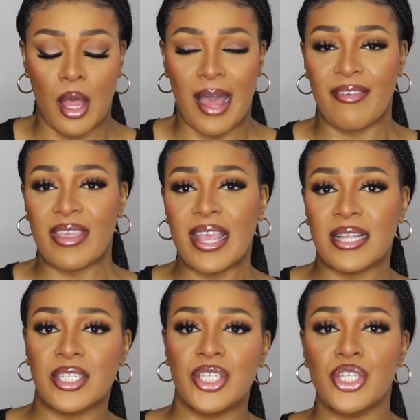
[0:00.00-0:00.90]
avec
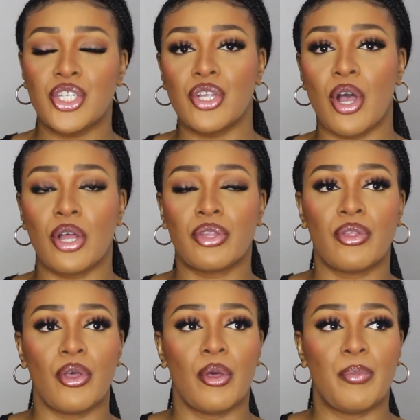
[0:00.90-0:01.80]
un
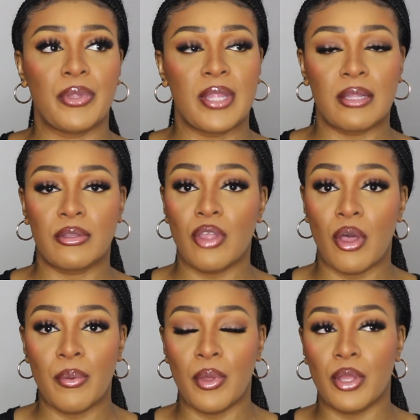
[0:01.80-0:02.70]
t-shirt
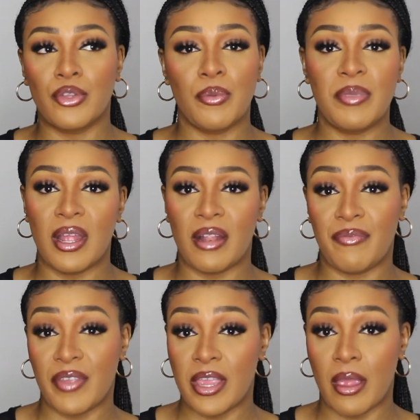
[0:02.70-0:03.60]
peut-être Tommy
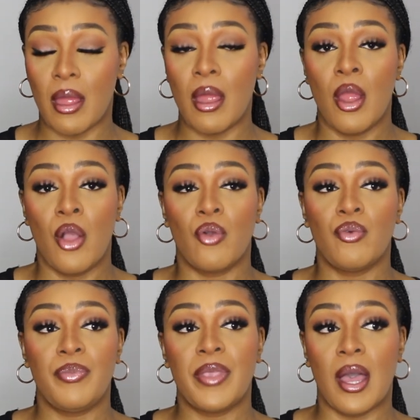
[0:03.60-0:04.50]
Hilfiger
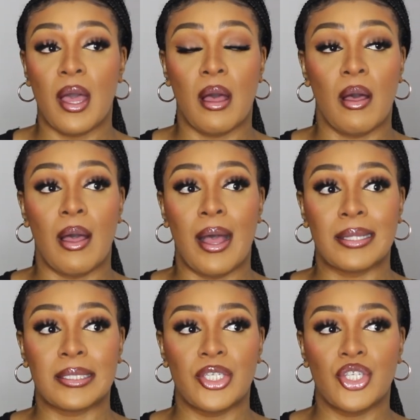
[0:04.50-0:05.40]
ou bien
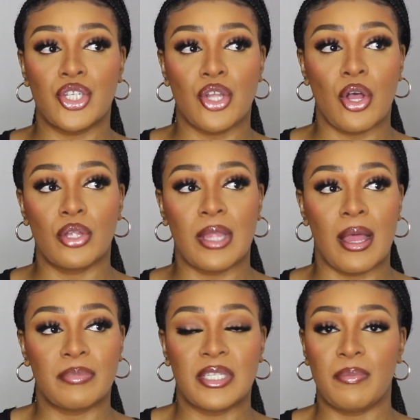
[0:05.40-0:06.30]
un t-shirt,
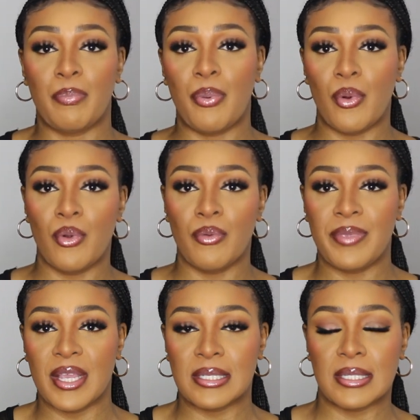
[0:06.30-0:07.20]
un petit polo
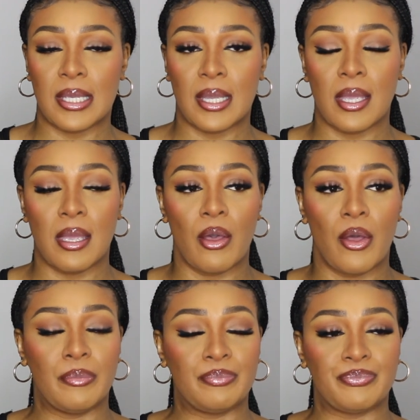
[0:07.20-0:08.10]
bien serré,
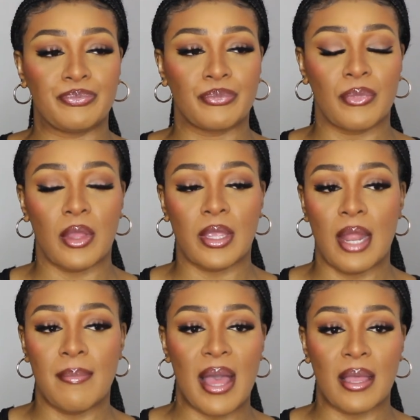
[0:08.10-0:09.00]

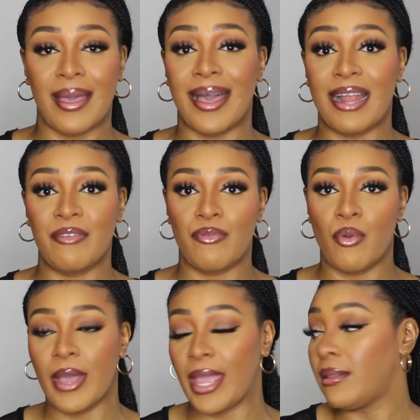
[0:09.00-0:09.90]
quelle marque Ralph
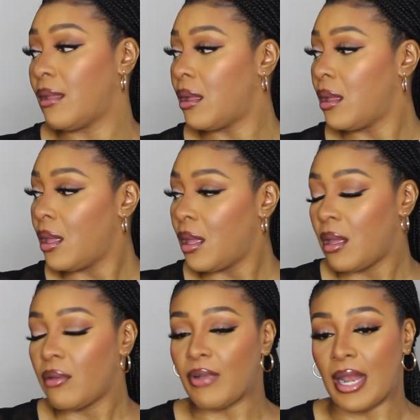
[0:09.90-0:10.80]
Lauren.
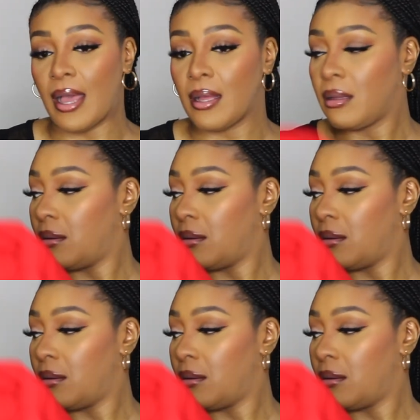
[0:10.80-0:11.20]
Voilà,